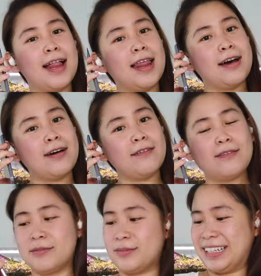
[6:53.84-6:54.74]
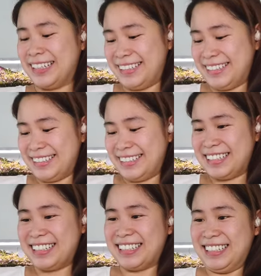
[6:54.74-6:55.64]
Hello!
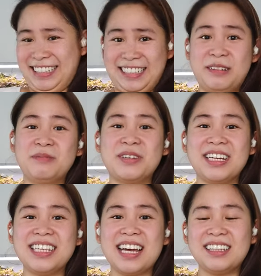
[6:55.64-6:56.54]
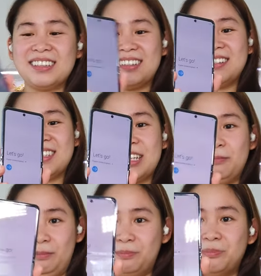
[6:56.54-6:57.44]
I'm so excited to use it.
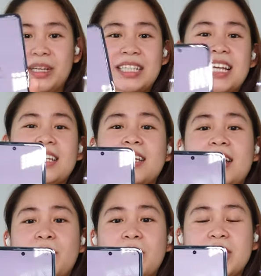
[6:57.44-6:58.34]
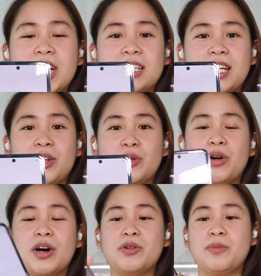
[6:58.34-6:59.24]
Excited din ako i-share sa inyo
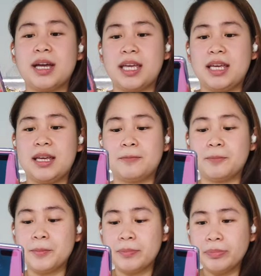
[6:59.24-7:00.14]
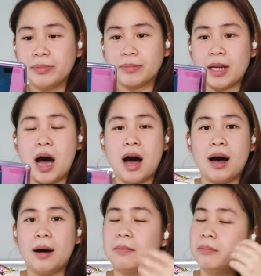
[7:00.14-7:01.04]
kung ano magiging,
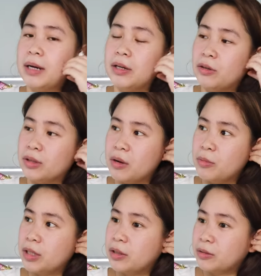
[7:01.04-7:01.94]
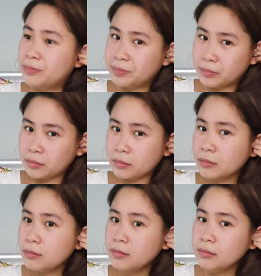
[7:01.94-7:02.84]
um, ano, tag mo dito.
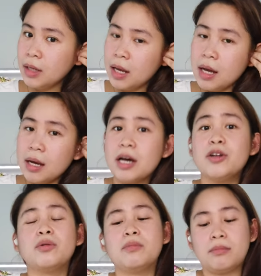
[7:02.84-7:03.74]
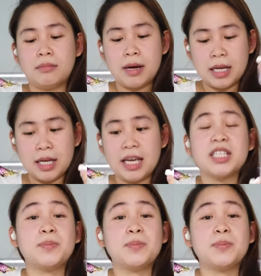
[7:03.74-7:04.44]
Anong magiging